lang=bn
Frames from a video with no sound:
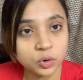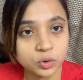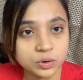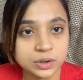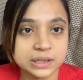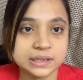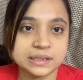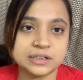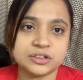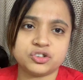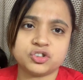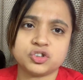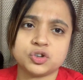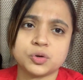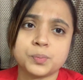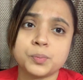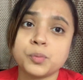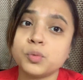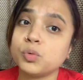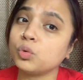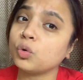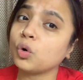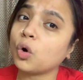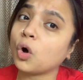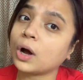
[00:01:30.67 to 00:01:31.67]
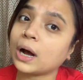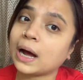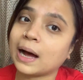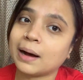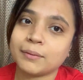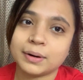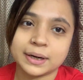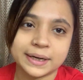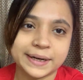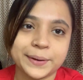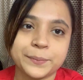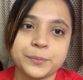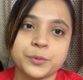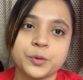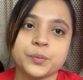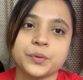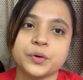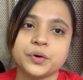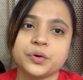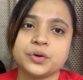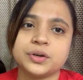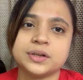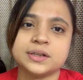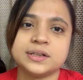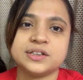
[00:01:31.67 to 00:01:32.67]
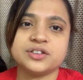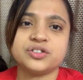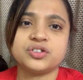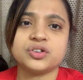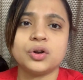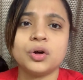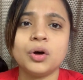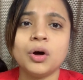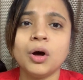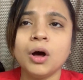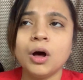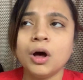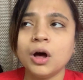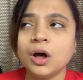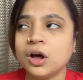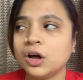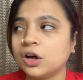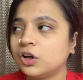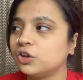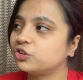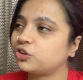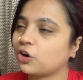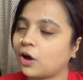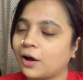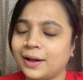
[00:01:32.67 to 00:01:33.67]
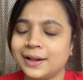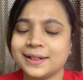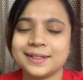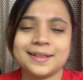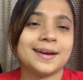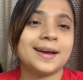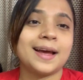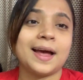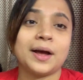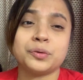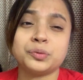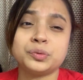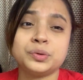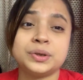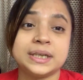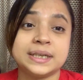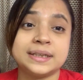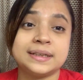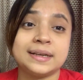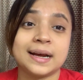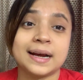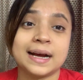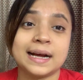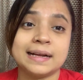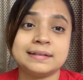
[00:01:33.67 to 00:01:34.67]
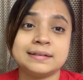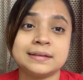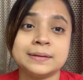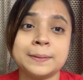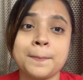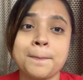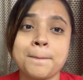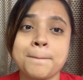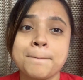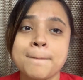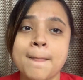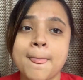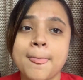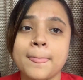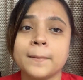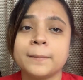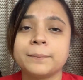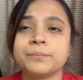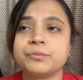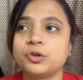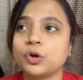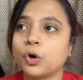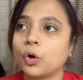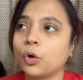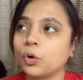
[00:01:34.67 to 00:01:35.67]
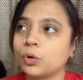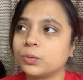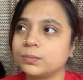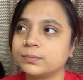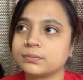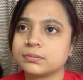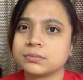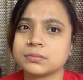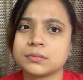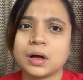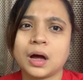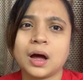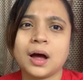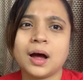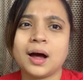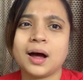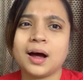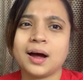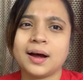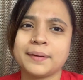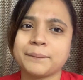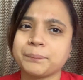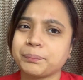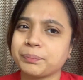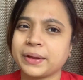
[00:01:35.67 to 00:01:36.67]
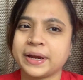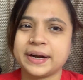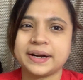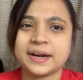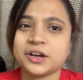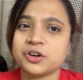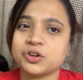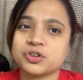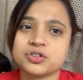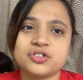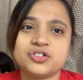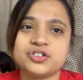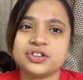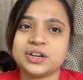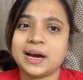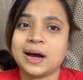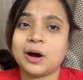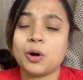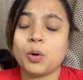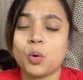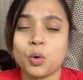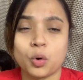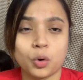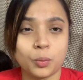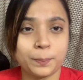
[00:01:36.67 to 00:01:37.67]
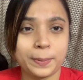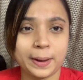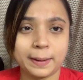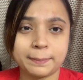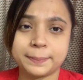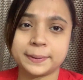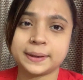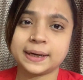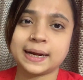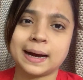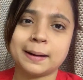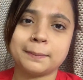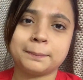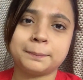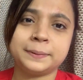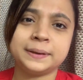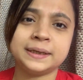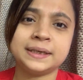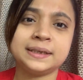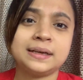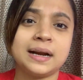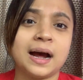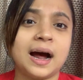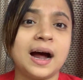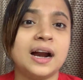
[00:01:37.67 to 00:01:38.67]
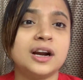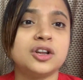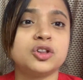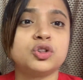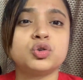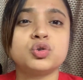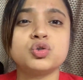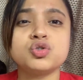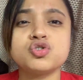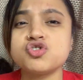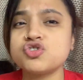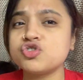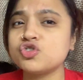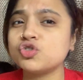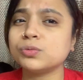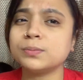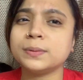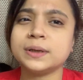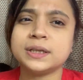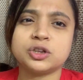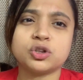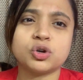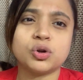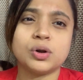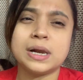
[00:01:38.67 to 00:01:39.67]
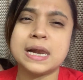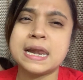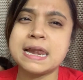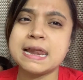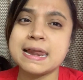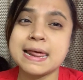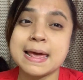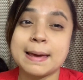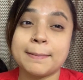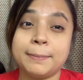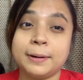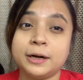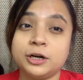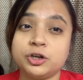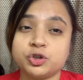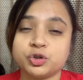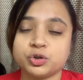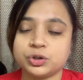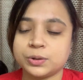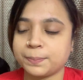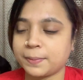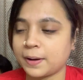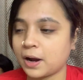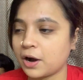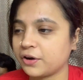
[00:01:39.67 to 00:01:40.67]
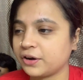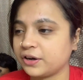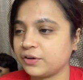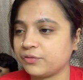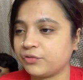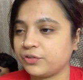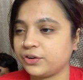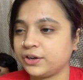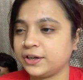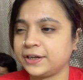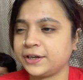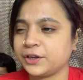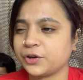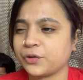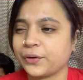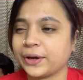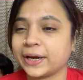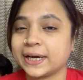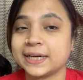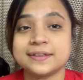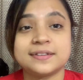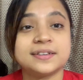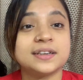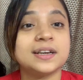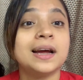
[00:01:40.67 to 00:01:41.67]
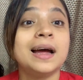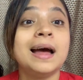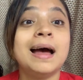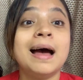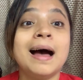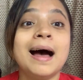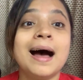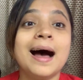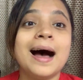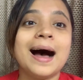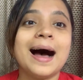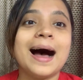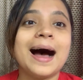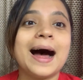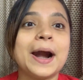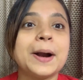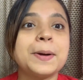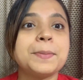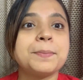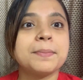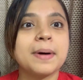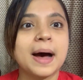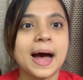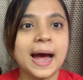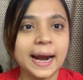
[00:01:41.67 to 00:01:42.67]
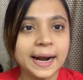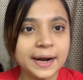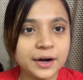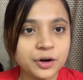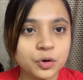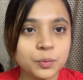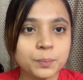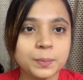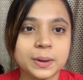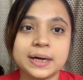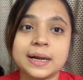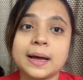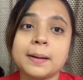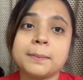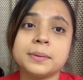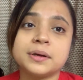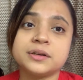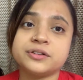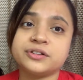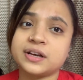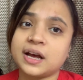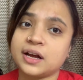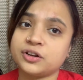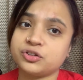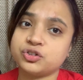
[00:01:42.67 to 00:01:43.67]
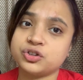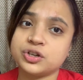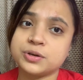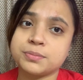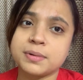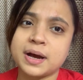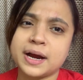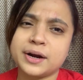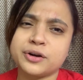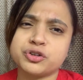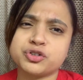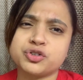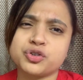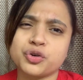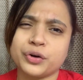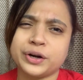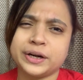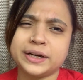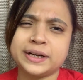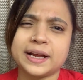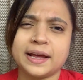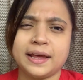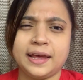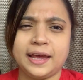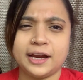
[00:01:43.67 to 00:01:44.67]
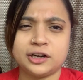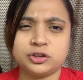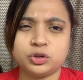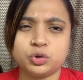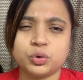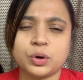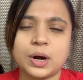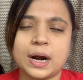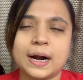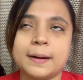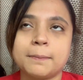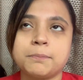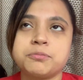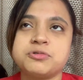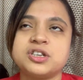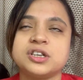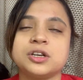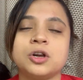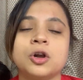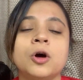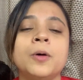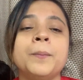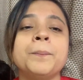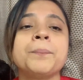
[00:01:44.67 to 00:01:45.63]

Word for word: করে দিয়েছিল পুরো খাবারটাই বমি করে দিয়েছিল সকাল থেকে এখন ঠিকঠাক আছে তো এটাই হচ্ছে ওর ব্যাপারে আপডেট আর দুষ্টুমি তো লেভেল টু দি পাওয়ার ইনফিনিটি হয়ে গেছে আর মায়েরও মানে আমার শাশুড়ি মায়েরও শরীরটা একটু খারাপ ছিল